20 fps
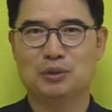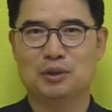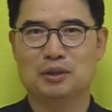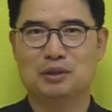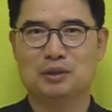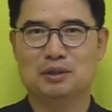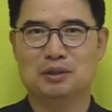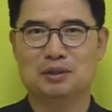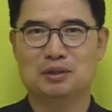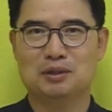
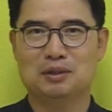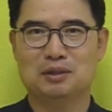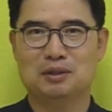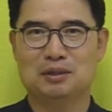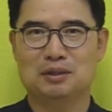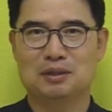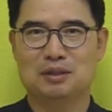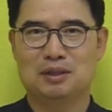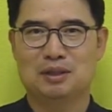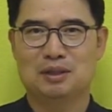
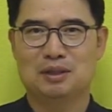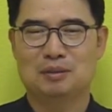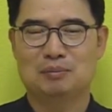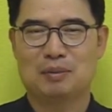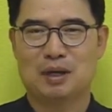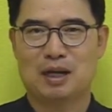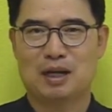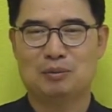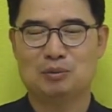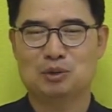교회를
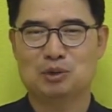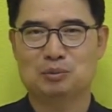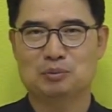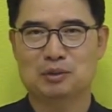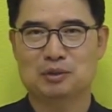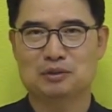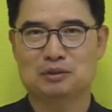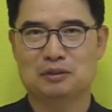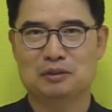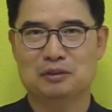
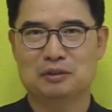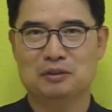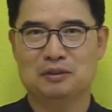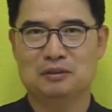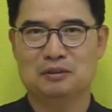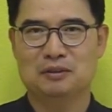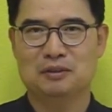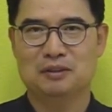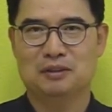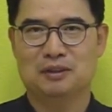
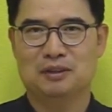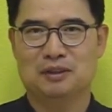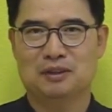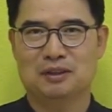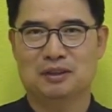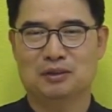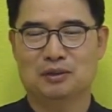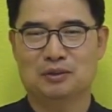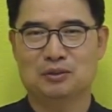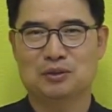바라보시면서요
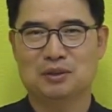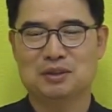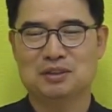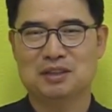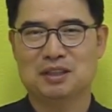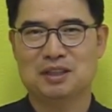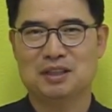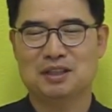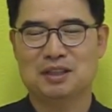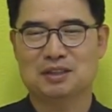예, 어떠한
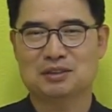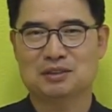생각을